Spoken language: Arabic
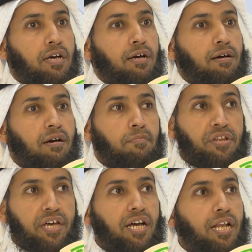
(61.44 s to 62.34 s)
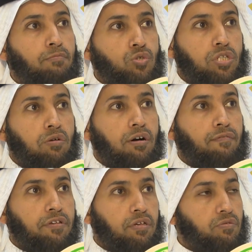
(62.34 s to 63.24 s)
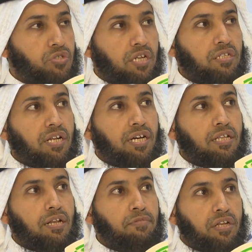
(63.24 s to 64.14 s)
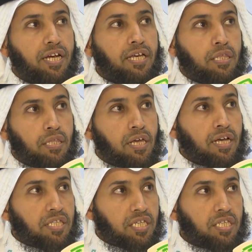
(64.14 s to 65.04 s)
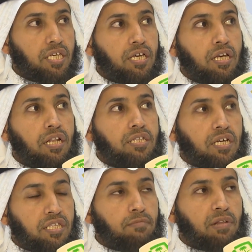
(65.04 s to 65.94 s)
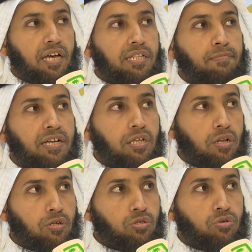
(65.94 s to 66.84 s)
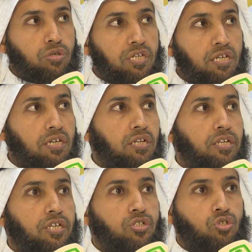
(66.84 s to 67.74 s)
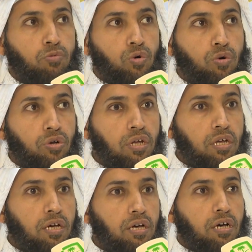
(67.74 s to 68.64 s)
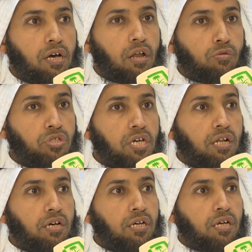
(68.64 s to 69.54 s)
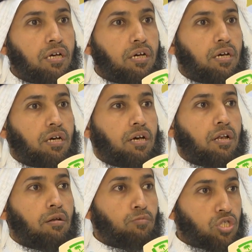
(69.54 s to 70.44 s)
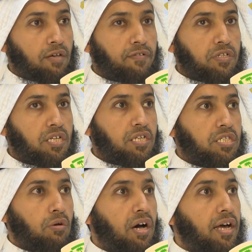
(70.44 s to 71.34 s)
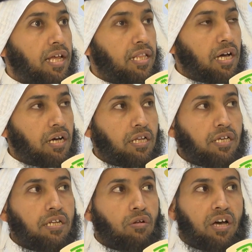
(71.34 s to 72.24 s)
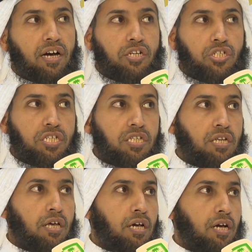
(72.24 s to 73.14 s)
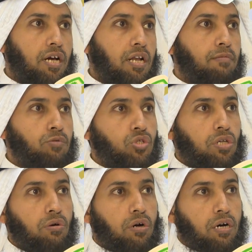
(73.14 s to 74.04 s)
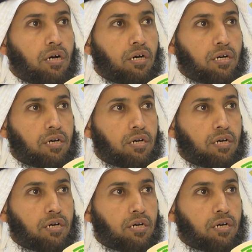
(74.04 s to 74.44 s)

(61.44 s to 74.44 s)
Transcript: آه، من أعلى مستوى في وزارة العدل من حيث تسهيل تقديم الخدمات الإلكترونية لجمهور آه، الوزارة المستفيدين سواء الداخليين أو الخارجيين على مستوى